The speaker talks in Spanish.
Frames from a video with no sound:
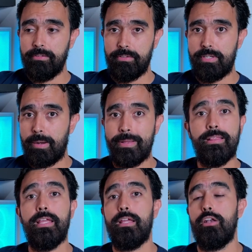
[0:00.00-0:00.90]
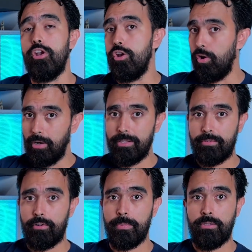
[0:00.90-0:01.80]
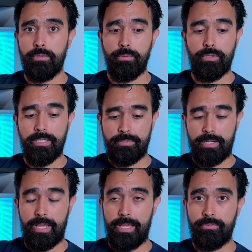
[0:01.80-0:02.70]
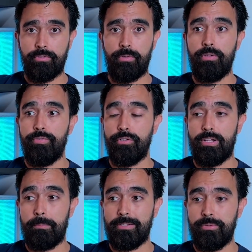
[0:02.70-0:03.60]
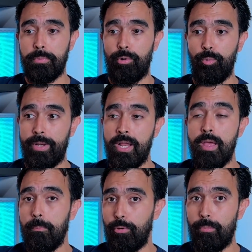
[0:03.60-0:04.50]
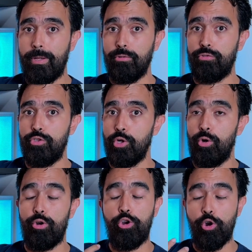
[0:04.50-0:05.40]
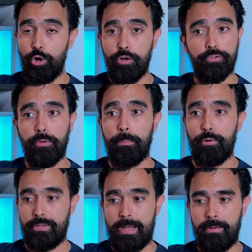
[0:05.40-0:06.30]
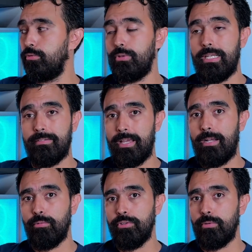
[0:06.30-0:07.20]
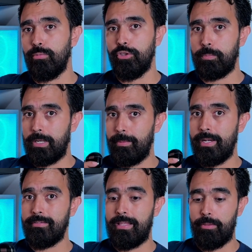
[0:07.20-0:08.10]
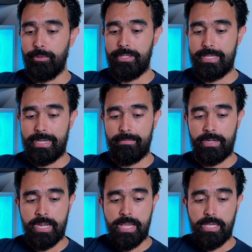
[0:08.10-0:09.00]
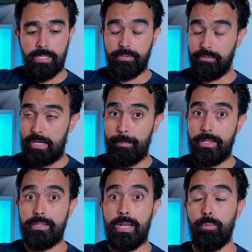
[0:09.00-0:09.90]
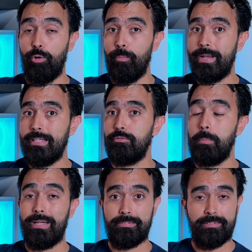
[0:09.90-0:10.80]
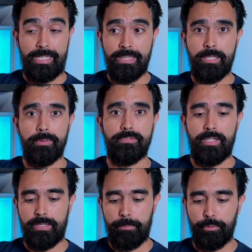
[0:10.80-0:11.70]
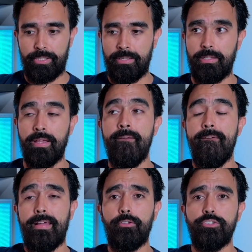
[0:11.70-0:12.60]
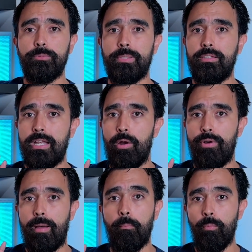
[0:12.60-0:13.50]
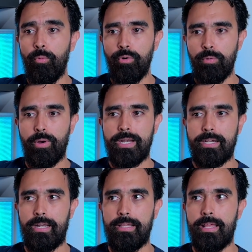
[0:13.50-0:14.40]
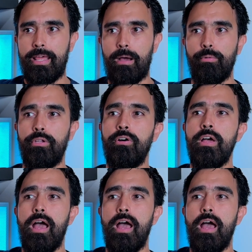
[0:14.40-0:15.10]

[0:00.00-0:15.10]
Sinceramente, no les recomiendo que utilicen esos audífonos al máximo volumen, por lo menos yo no los soportaba. Los utilicé algunos segundos para ver hasta dónde llegaban y sinceramente el volumen es bastante, bastante potente. Entonces vas a tener una muy buena calidad de audio